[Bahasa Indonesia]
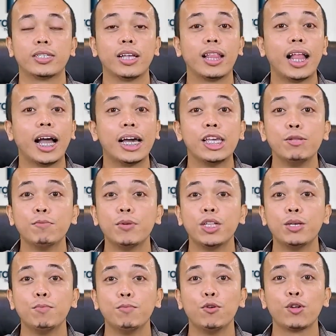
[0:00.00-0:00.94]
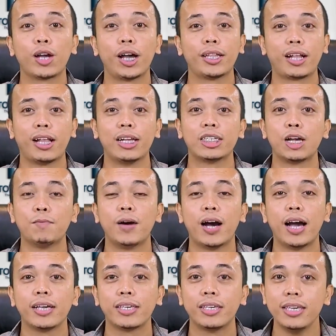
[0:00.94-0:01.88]
Selain menimbulkan rasa
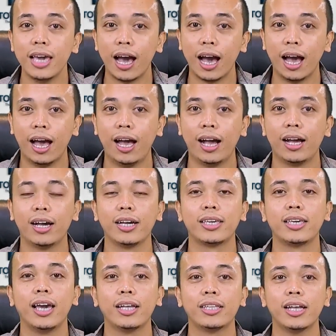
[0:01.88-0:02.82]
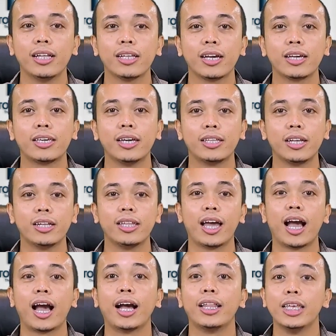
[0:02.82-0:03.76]
bahagia, kegiatan-kegiatan
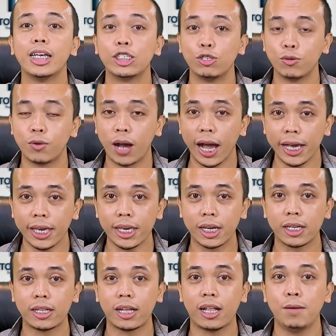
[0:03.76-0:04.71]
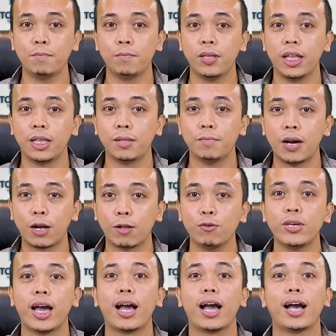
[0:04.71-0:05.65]
yang kalian sukai, keterampilan
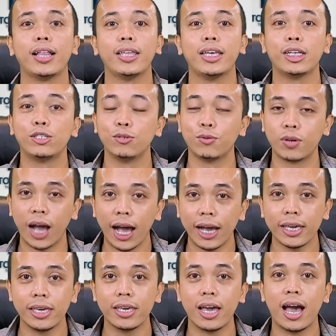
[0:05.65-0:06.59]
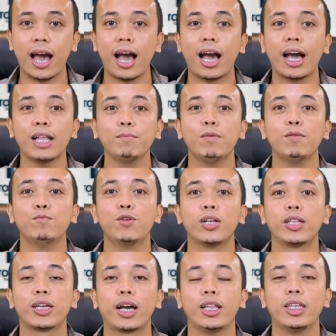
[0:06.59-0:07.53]
baru yang kalian sukai akan
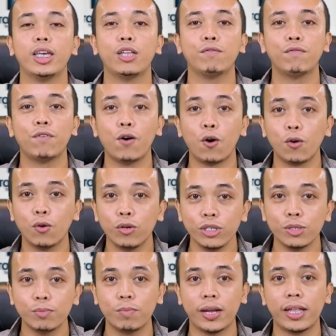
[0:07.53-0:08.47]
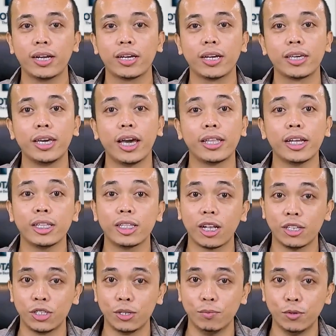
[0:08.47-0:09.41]
membuat kalian fokus pada kegiatan
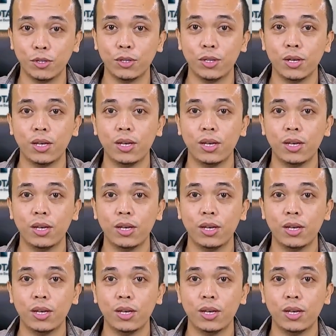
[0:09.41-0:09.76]
tersebut